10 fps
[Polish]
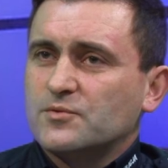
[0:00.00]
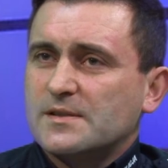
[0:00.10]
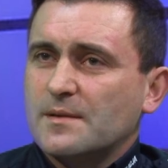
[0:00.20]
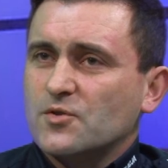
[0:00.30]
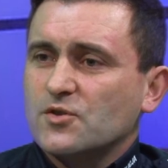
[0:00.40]

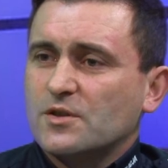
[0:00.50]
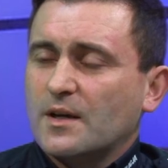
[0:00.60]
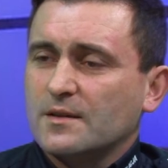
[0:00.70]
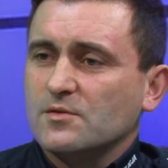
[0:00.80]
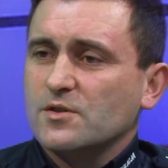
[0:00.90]
przestępczość
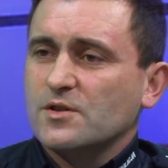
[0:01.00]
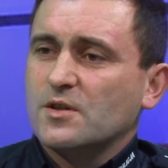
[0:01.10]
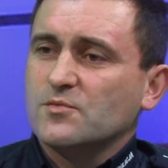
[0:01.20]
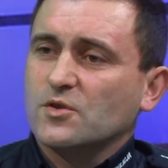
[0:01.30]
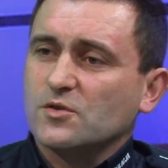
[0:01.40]
charakteryzuje
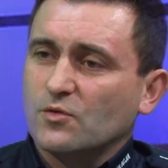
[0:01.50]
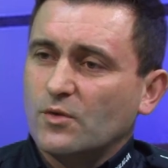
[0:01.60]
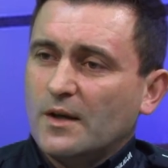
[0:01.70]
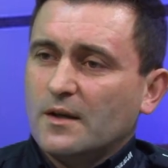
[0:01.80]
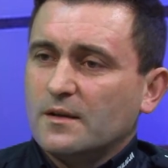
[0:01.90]
się tym, że to
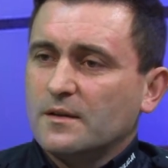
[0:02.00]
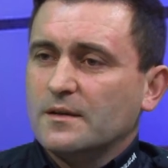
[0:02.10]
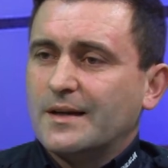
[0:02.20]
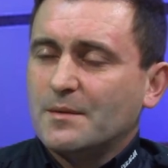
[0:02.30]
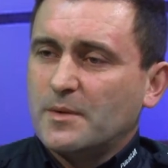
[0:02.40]
są
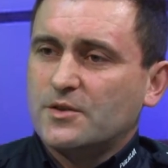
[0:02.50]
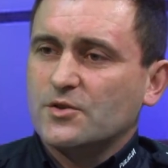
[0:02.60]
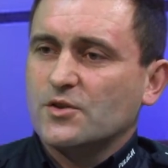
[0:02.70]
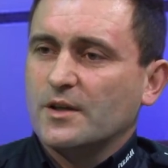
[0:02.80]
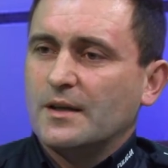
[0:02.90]

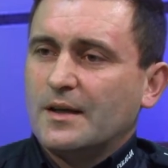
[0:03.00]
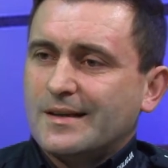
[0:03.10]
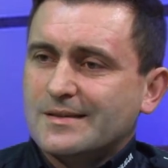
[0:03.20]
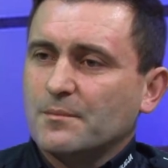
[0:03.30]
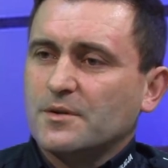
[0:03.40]
hermetyczne,
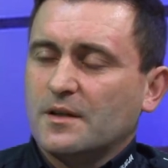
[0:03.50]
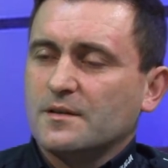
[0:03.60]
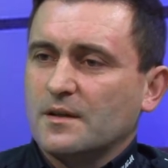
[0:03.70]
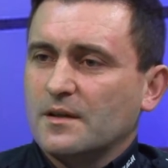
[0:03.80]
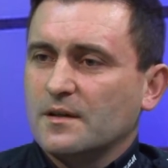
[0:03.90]

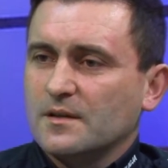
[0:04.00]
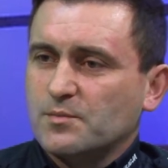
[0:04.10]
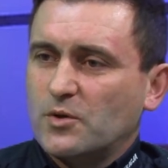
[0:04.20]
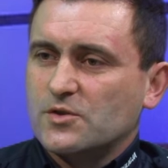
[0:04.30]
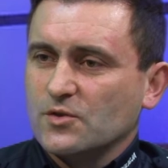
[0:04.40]
zamknięte
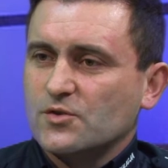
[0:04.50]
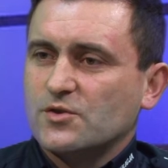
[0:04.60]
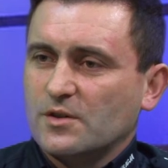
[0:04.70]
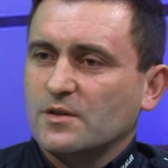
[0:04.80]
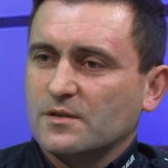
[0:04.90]

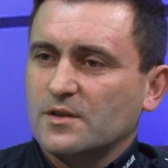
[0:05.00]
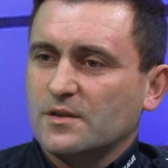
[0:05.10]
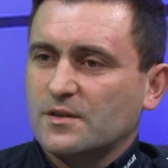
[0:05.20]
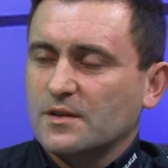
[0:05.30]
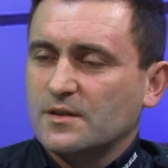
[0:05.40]
społeczności
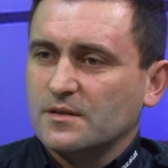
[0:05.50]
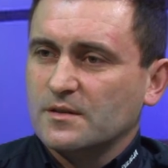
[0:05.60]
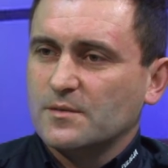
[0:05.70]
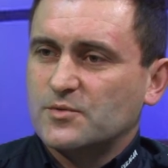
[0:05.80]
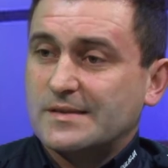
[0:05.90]
tych, tych
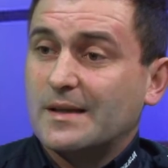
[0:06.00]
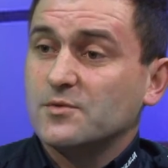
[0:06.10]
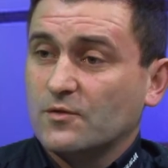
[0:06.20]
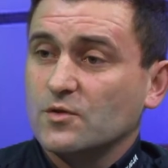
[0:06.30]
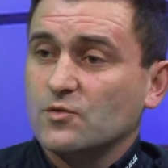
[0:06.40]

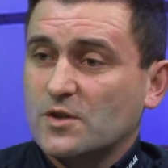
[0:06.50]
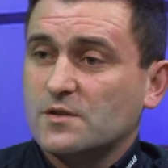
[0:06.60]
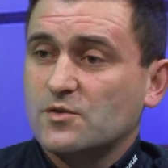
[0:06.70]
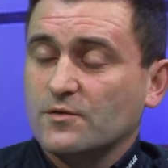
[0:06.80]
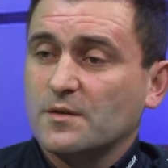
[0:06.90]
przestępców, którzy
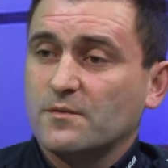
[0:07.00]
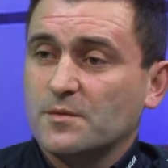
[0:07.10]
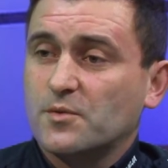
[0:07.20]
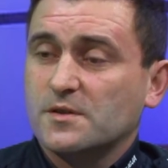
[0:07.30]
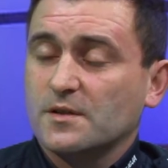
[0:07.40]
uczestniczą w tym, w
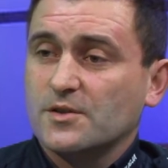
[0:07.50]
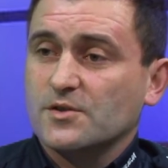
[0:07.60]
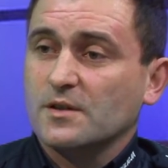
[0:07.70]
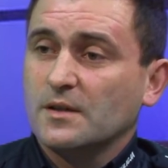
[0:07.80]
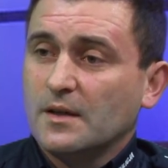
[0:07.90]
tym
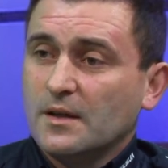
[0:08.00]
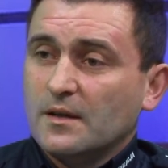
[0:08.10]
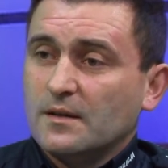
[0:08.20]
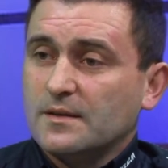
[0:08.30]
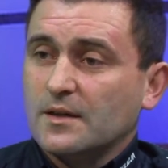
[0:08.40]
procederze
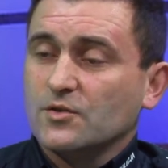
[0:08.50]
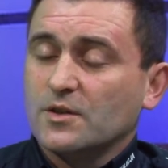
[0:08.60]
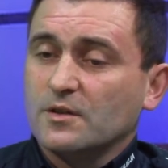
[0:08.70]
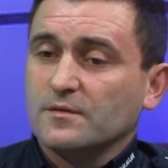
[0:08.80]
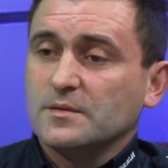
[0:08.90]

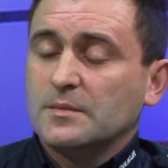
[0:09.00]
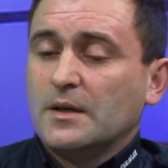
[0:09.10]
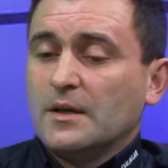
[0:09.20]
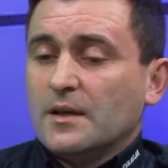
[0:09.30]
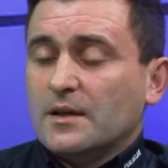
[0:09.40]
narkotykowym
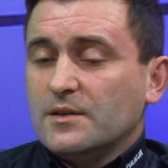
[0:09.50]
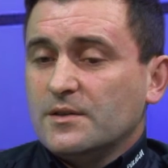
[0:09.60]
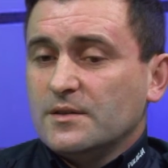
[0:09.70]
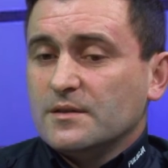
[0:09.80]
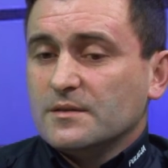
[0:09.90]

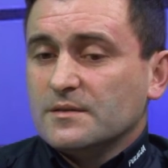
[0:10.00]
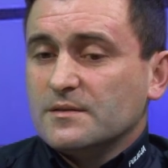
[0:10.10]
i